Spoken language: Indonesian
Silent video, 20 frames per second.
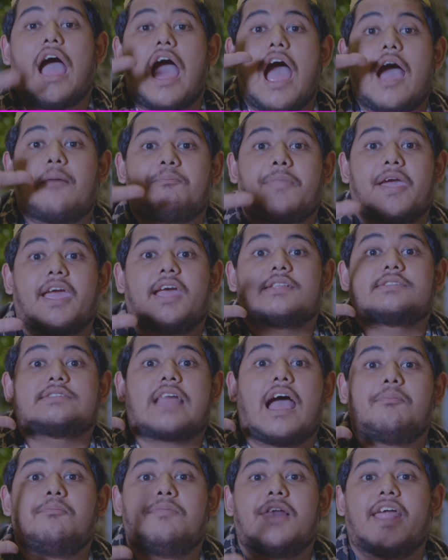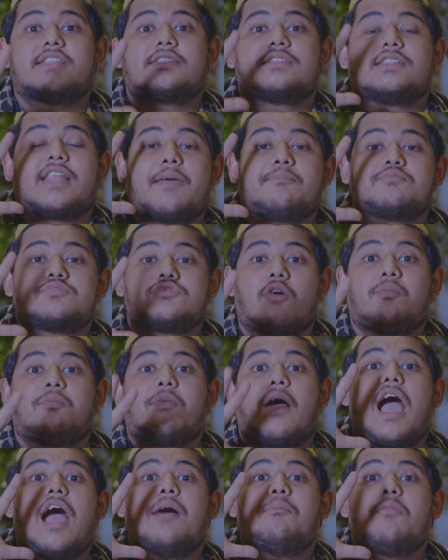HP, tablet,
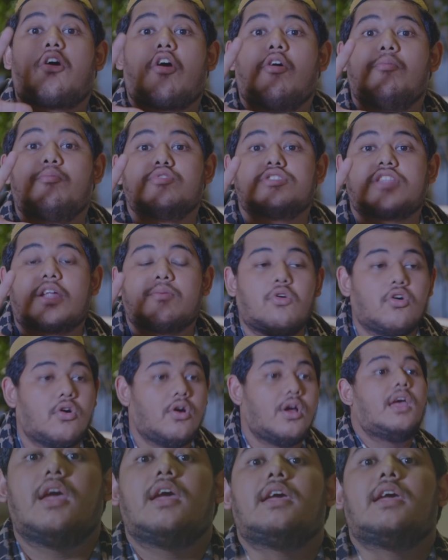laptop, ama komputer bu.